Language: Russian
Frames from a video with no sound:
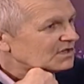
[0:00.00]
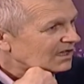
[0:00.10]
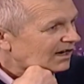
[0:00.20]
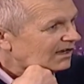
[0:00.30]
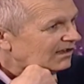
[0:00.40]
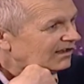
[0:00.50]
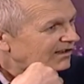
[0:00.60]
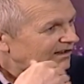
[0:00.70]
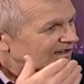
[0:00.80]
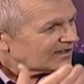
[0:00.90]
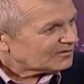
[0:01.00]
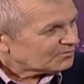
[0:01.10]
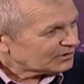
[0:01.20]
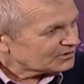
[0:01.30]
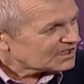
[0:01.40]
мира,
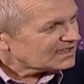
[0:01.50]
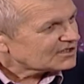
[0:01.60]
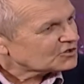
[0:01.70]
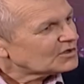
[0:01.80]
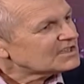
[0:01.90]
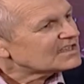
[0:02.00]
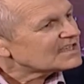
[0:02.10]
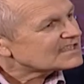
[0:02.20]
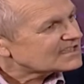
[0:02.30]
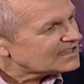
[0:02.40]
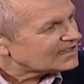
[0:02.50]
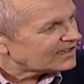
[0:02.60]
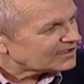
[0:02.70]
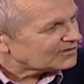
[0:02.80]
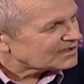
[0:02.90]
получается, что они
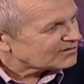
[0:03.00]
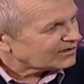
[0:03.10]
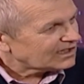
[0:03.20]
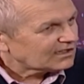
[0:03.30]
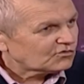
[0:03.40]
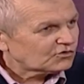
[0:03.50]
достигли этого результата.